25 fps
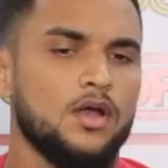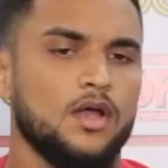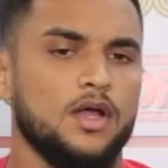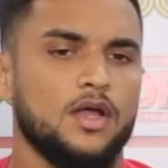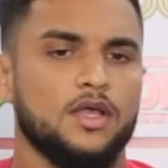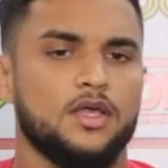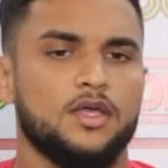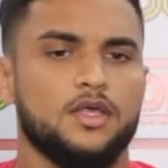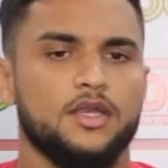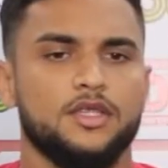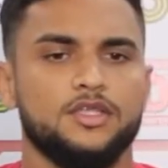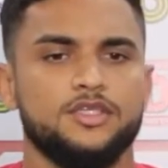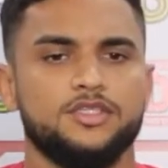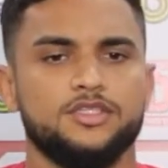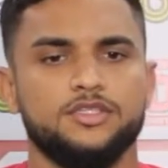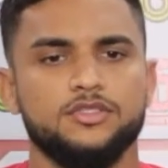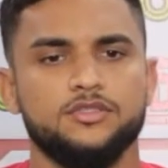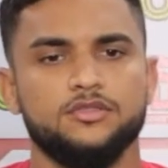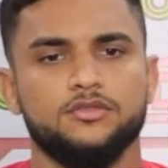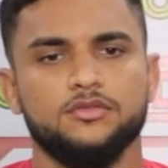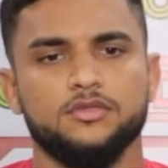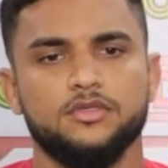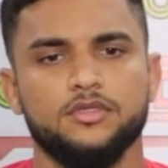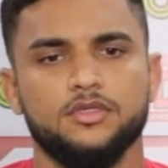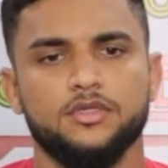
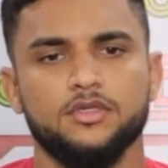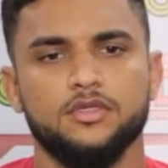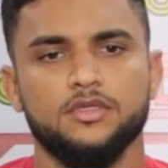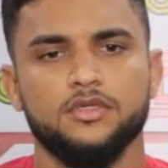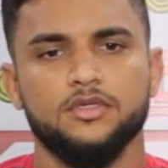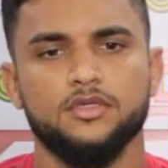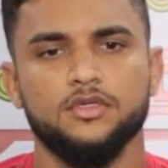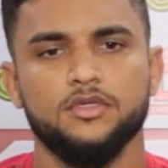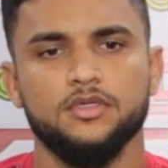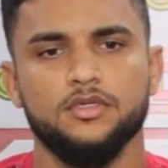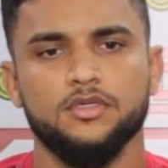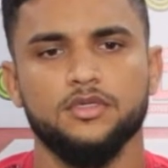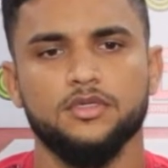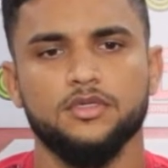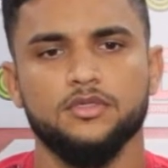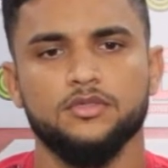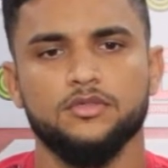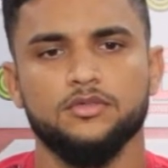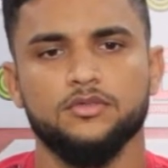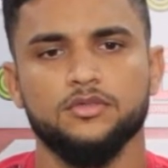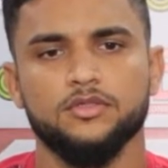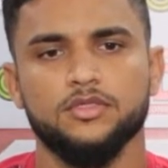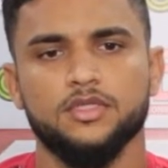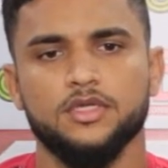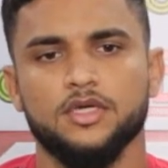Acredito que, que
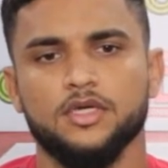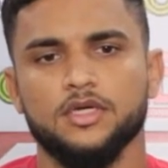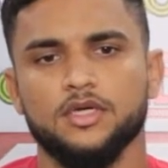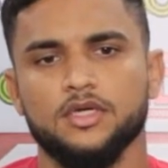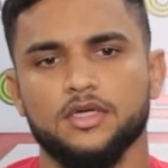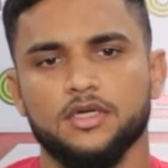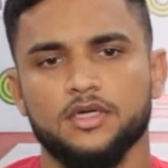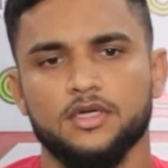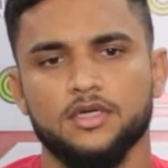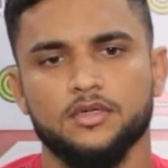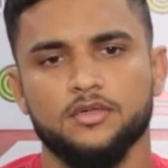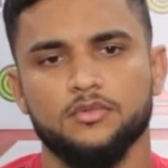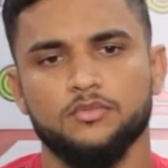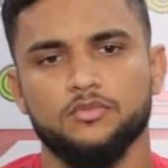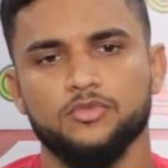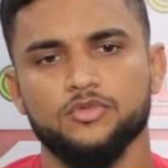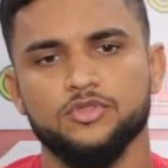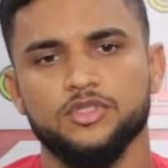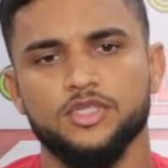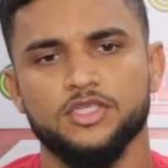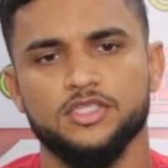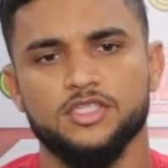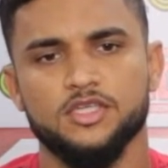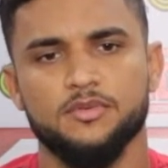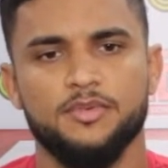toda
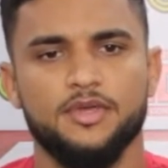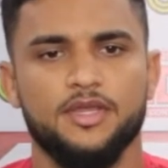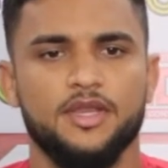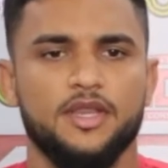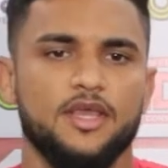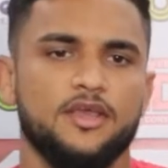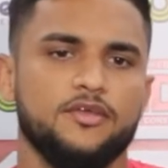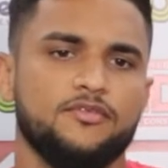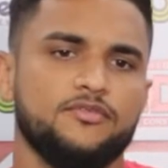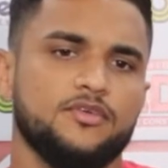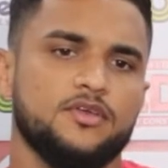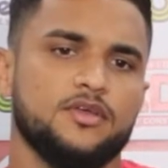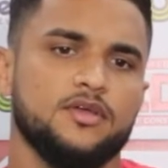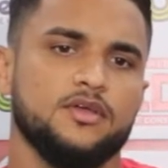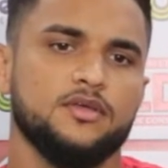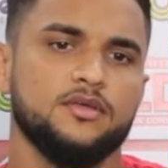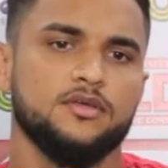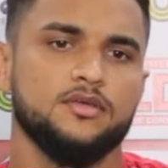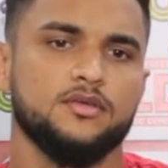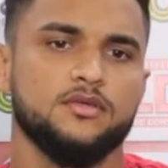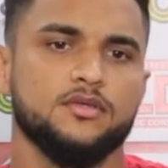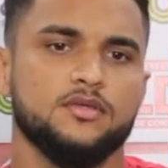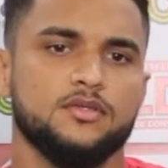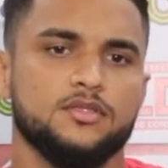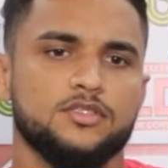mudança é benéfica,
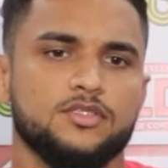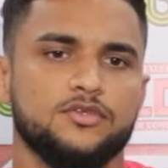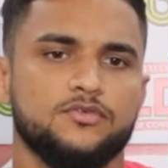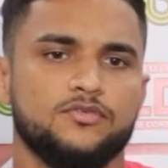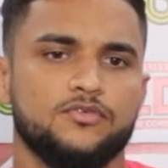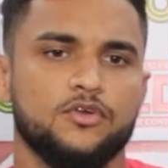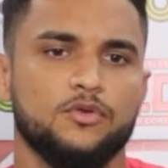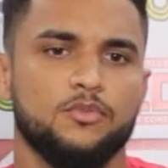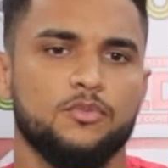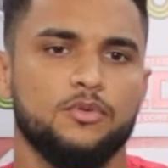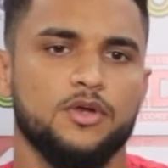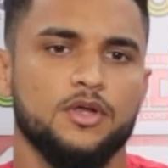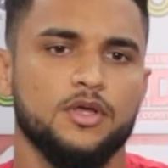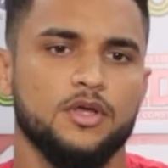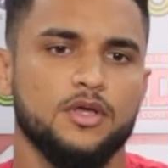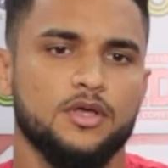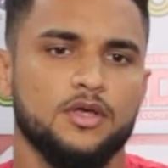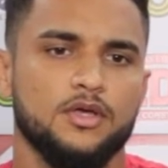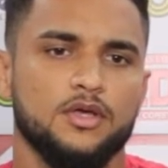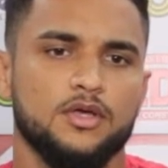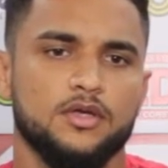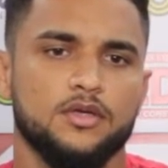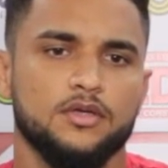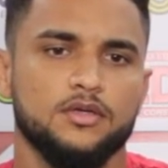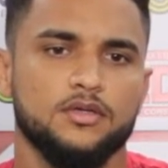se for
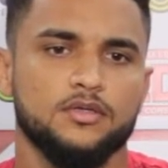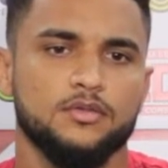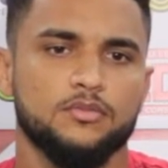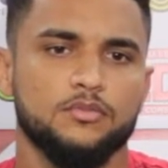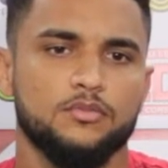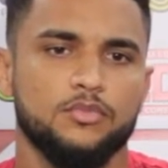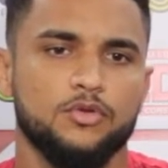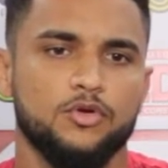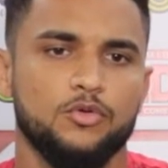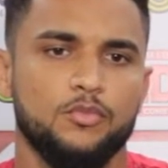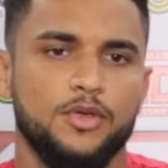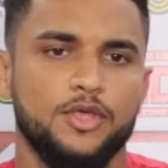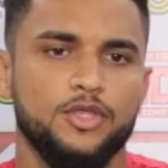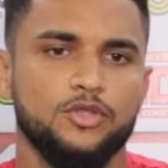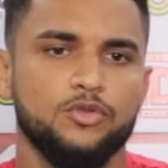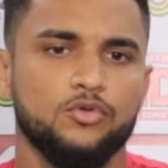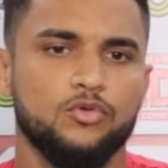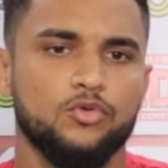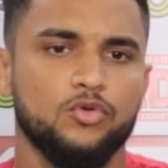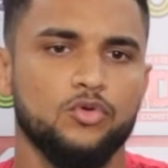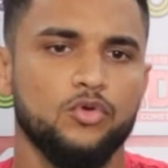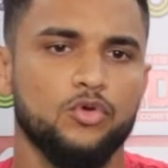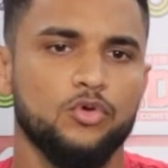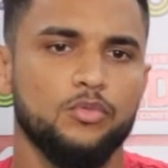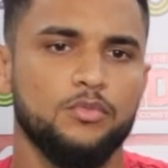para o bem do
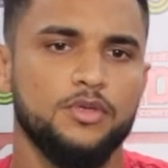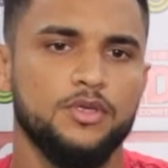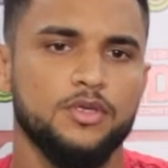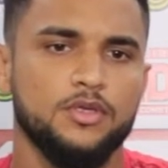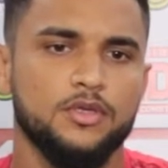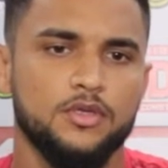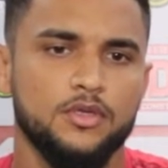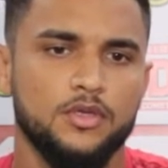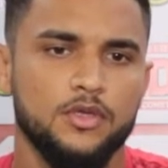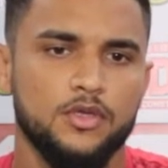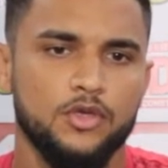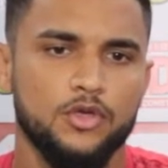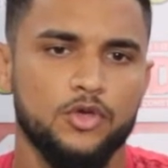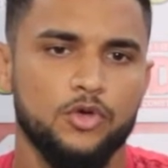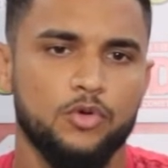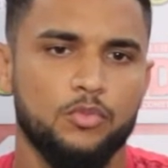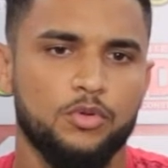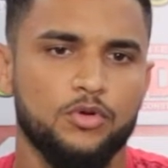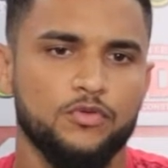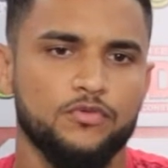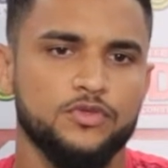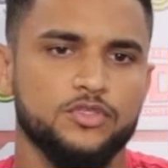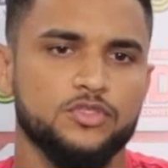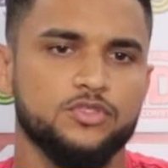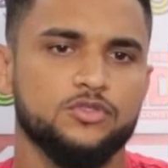clube. O
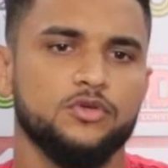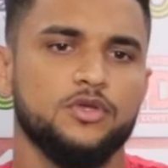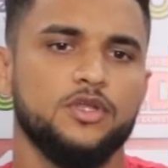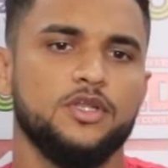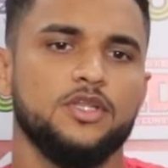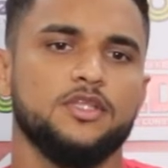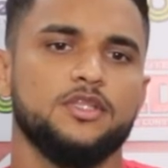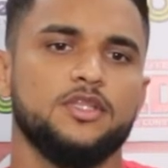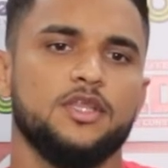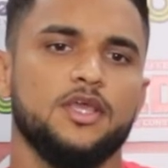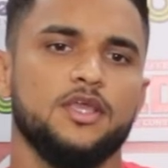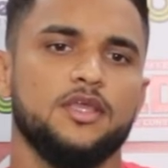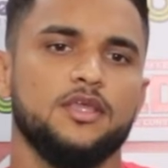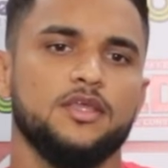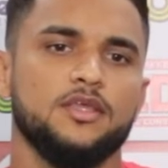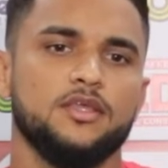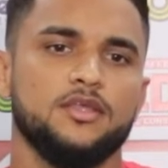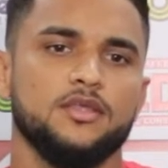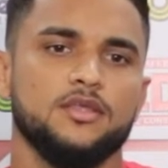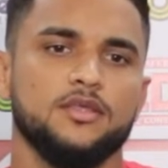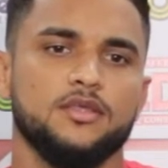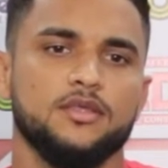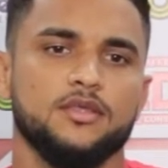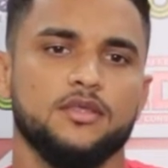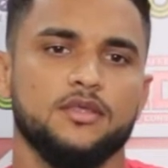professor ele
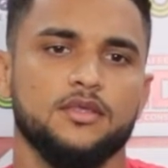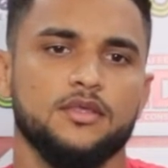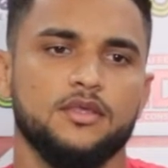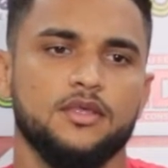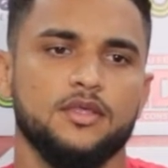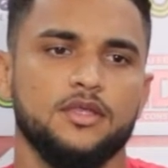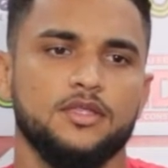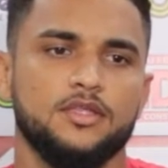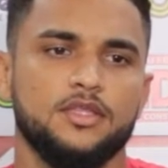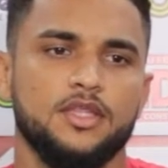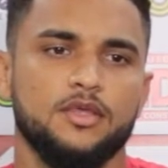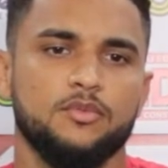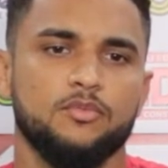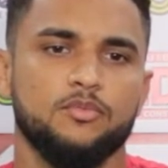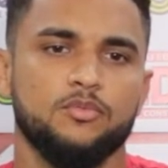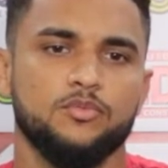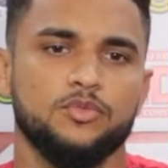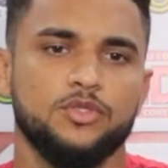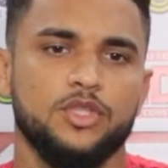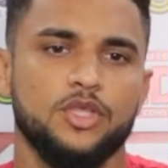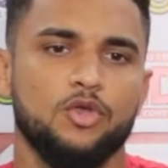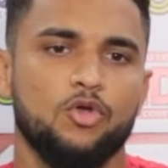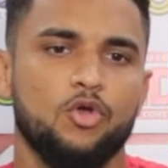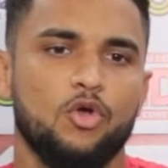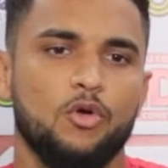tem, ele tem,
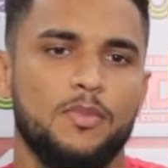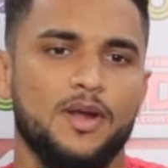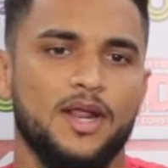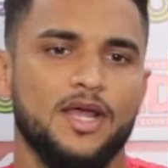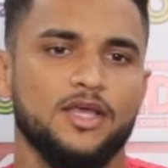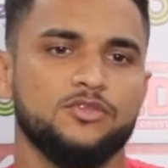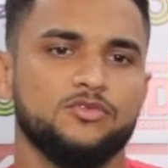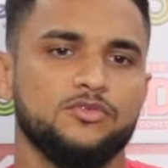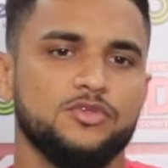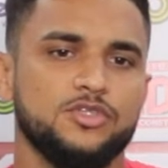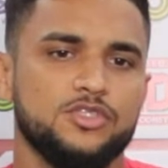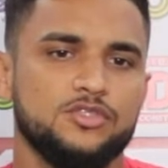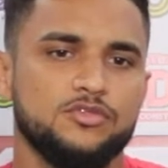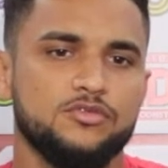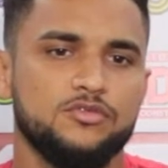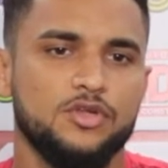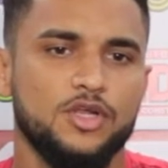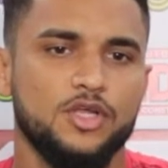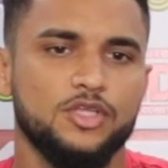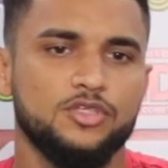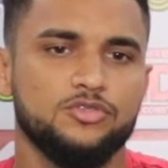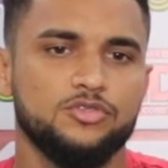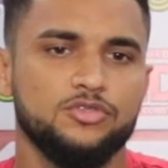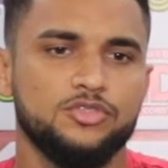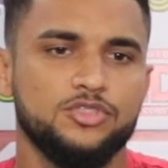tem cobrado isso
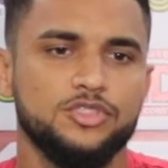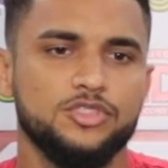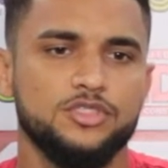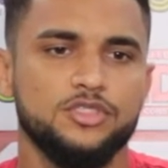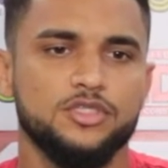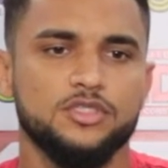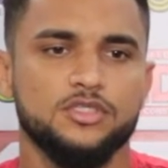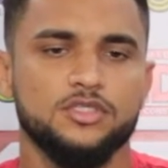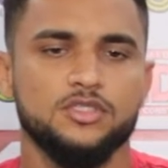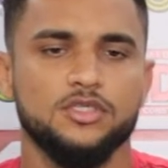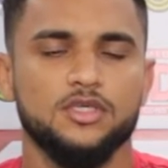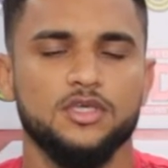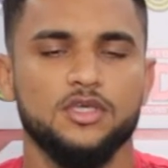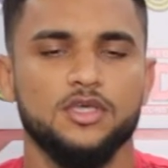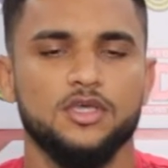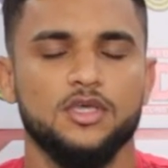durante os dias